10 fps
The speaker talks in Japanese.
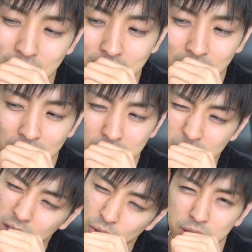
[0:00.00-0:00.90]
なんか、
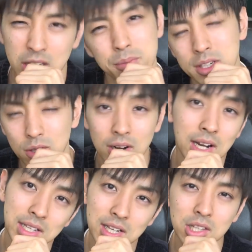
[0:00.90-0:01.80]
なんか乗れ、気分が乗ら
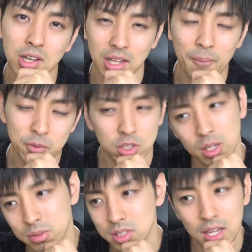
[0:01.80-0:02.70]
ないなとかね、ちょっ
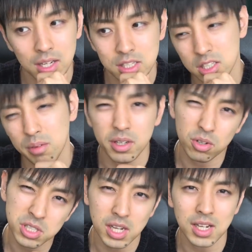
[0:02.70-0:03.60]
と気分転換で違う勉
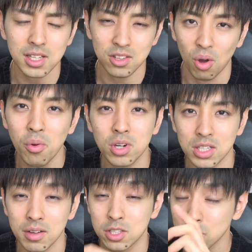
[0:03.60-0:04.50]
強したいなって思う
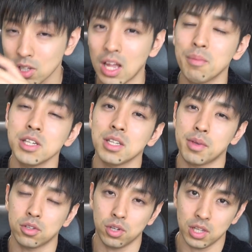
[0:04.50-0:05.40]
方は、ちょっと試して
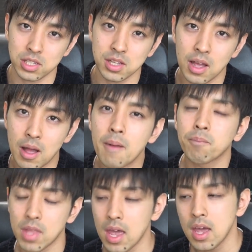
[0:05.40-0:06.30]
みるといいです。
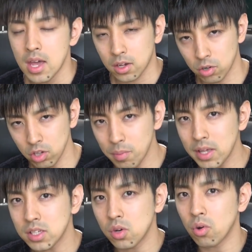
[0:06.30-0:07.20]
で、この
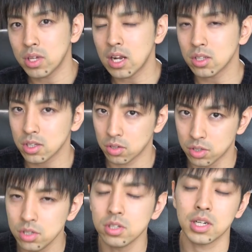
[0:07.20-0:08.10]
勉強法をやるときの
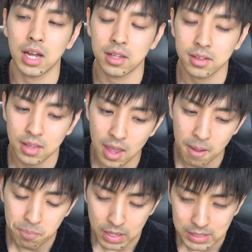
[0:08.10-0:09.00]
ルールがあっ
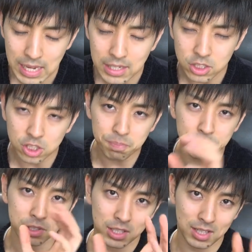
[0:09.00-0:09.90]
て、さんじゅっ
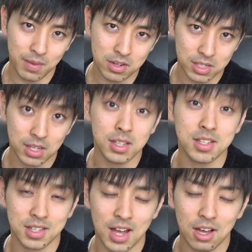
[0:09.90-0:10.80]
ぷんで決めるじゃない
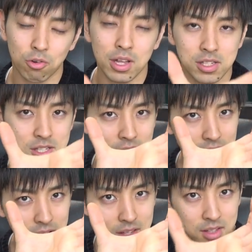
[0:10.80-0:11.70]
ですか。これ、
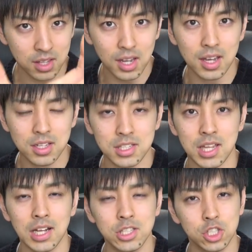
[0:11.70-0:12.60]
絶対に
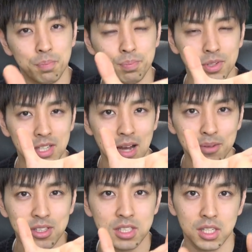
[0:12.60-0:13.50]
さんじゅっぷん
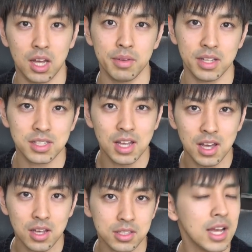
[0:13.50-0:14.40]
破っちゃダメです。
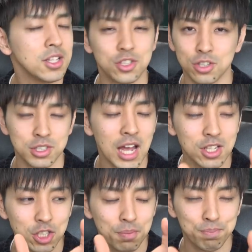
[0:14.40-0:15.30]
さんじゅう、
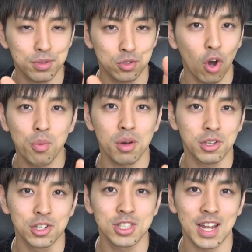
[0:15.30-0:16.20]
さんじゅっぷんごびょ
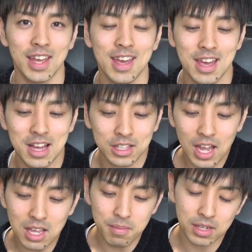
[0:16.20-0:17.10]
うも許さない。
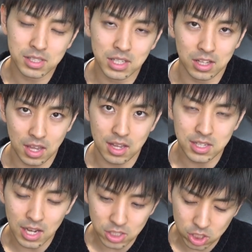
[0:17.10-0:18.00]
タイマーつけて
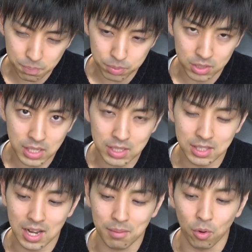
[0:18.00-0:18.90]
さんじゅっぷん
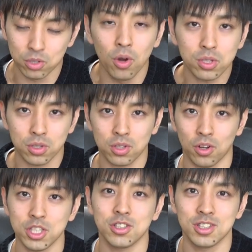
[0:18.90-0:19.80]
経ったらもうノート
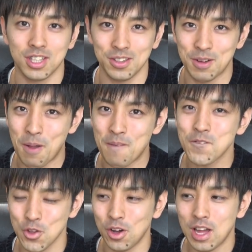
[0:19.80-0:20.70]
閉じるっていう。
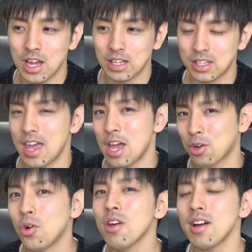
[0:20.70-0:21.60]
そう。で、
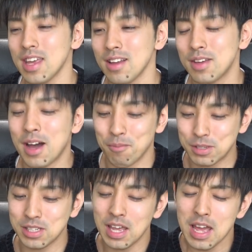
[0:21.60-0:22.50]
これはね、いや
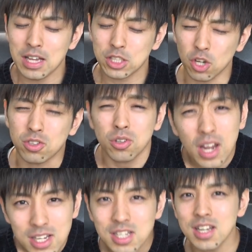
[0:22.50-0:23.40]
別にちょっと
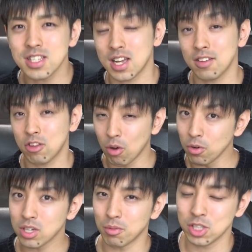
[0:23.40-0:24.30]
ぐらいいいじゃないですかって
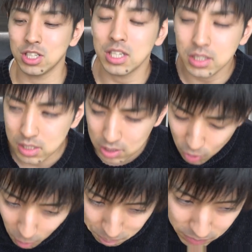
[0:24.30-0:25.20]
思うかもしんないんです
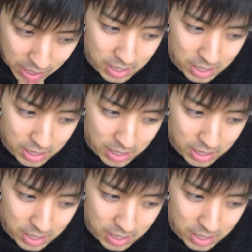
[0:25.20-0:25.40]
けど、